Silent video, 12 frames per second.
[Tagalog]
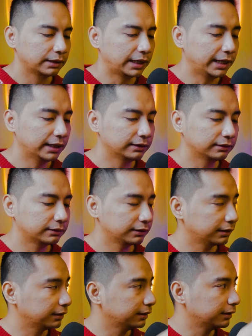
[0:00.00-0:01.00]
Ayan.
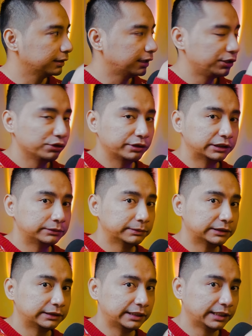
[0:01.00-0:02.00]
Ayan yung
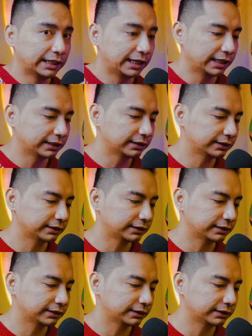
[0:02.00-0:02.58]
Christmas tree na yan.